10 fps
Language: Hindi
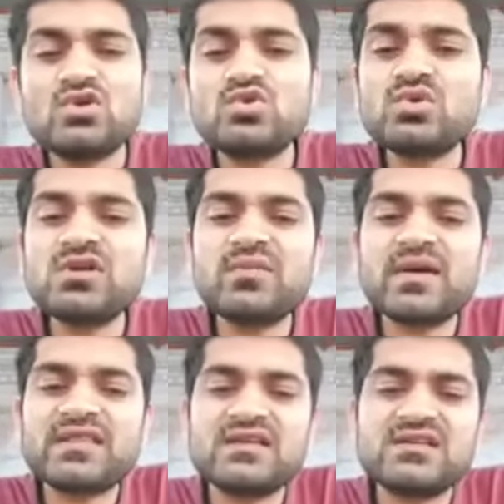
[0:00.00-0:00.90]
शुक्र की
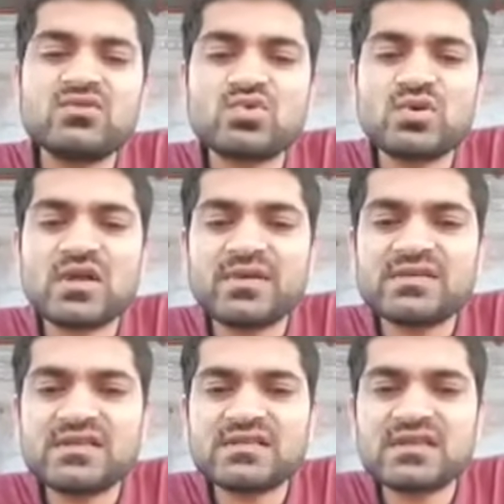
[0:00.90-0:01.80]
बात किया जाए तो शुक्र आपके
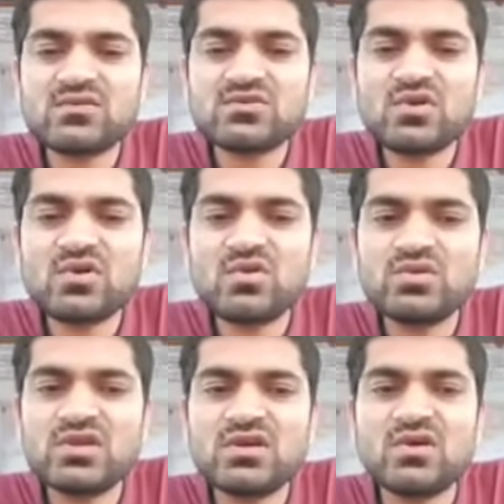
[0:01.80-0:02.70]
सिक्स हाउस के लॉर्ड
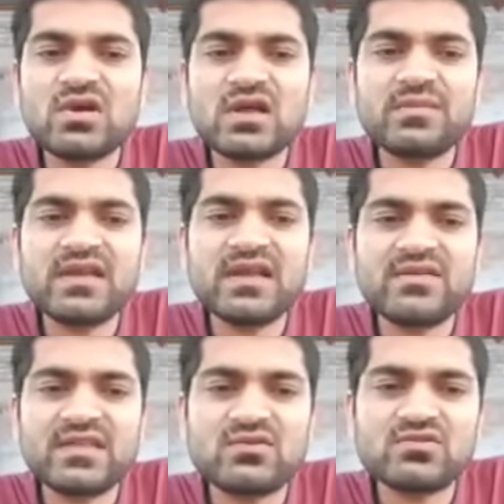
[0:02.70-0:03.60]
होते हैं और आपके
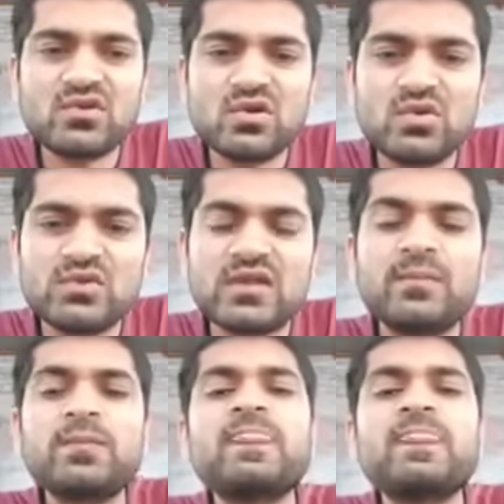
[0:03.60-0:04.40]
इलेवंथ हाउस के लॉर्ड होते हैं